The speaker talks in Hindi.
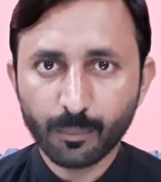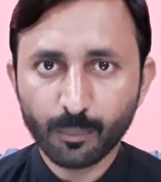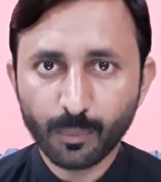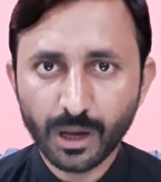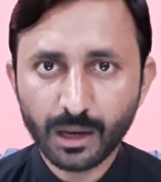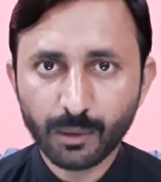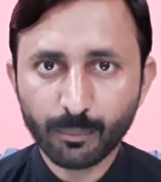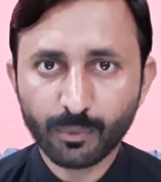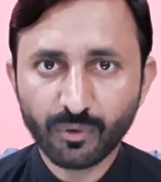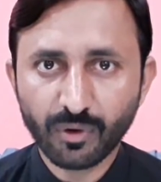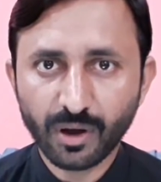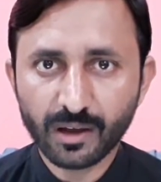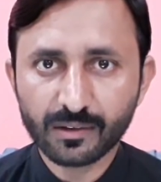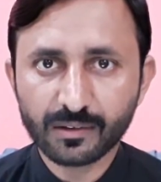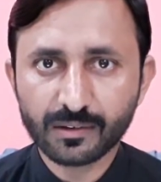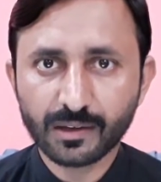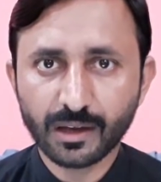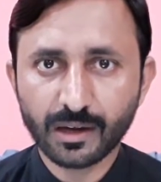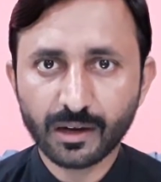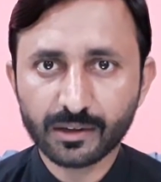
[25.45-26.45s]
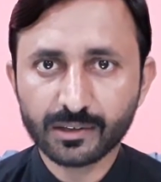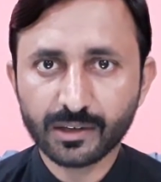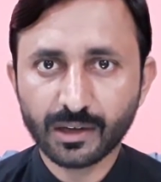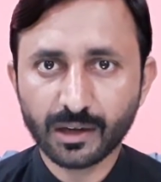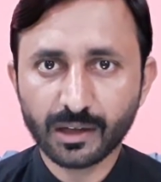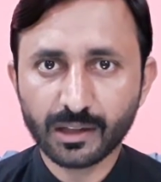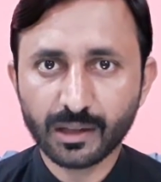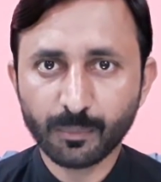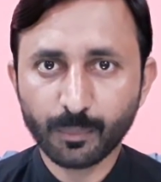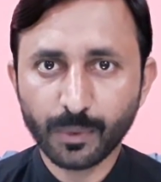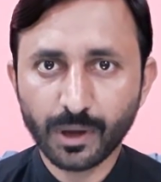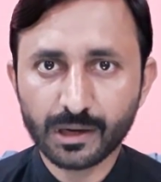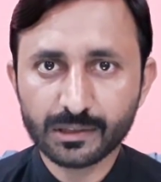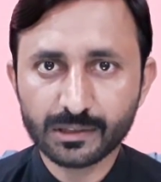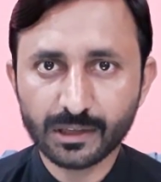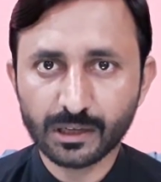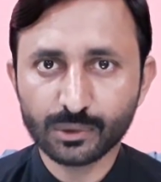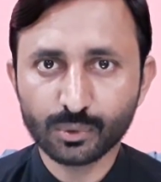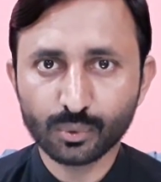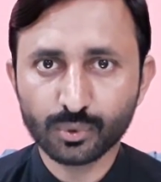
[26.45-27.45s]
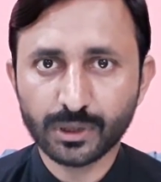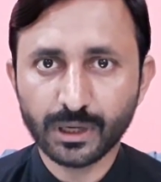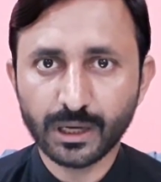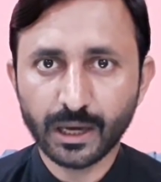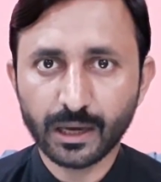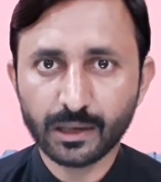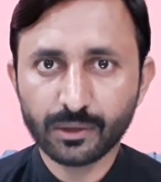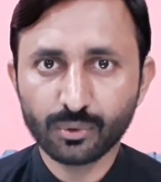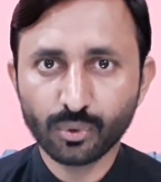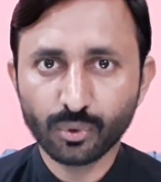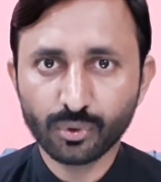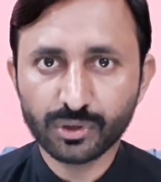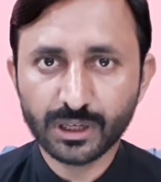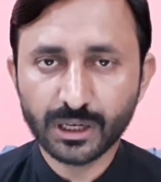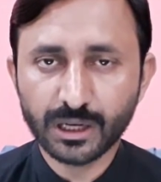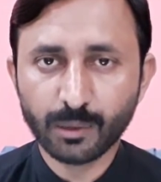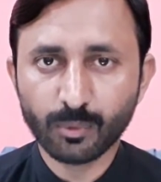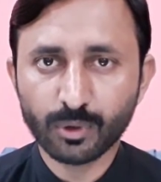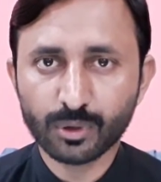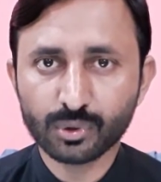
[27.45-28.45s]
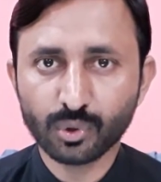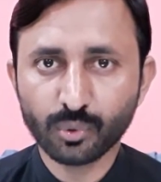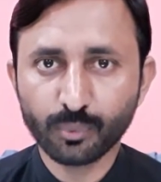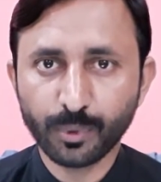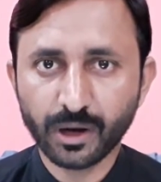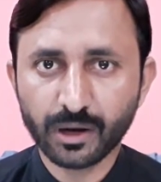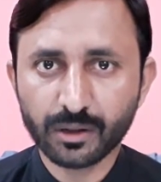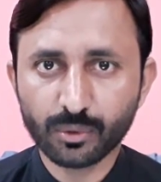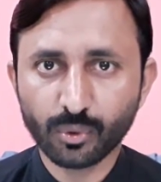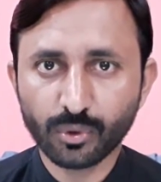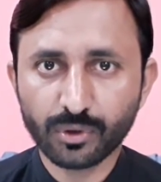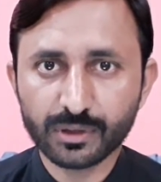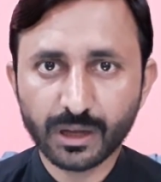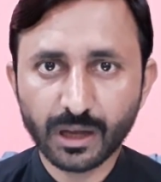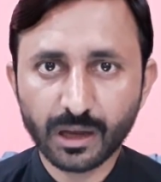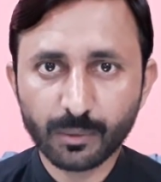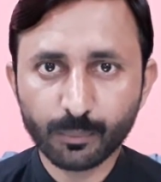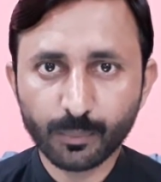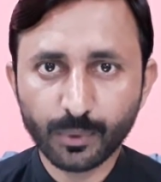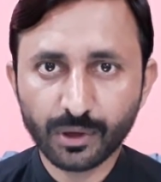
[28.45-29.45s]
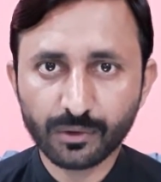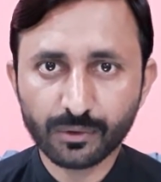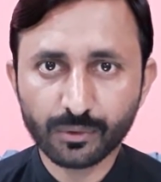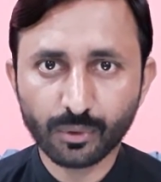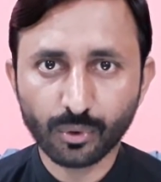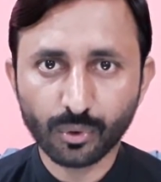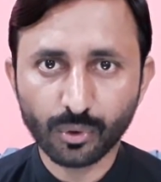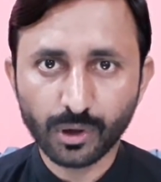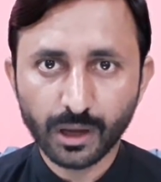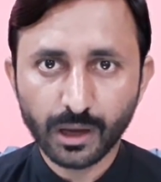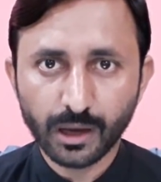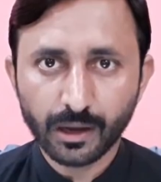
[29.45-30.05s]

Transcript: मरीम नवाज़ के नक्श कदम पर चल चुके हैं जो यकम अक्टूबर दो हज़ार बीस को